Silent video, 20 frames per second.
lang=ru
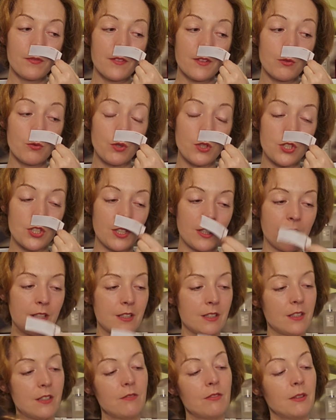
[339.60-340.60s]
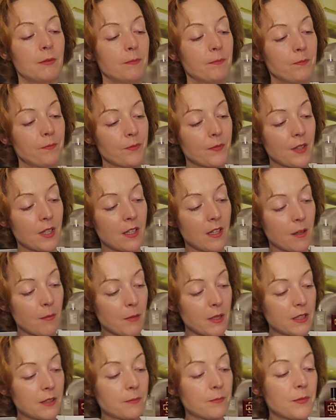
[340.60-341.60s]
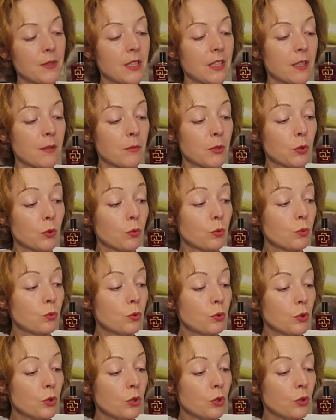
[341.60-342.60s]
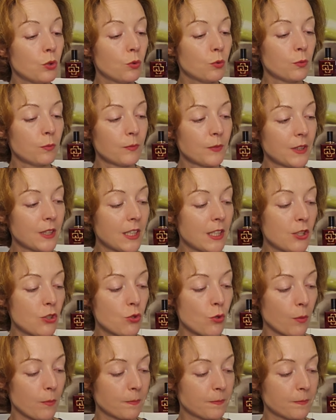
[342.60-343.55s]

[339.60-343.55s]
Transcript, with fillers: Очень красивый аромат. Рекомендую горячо.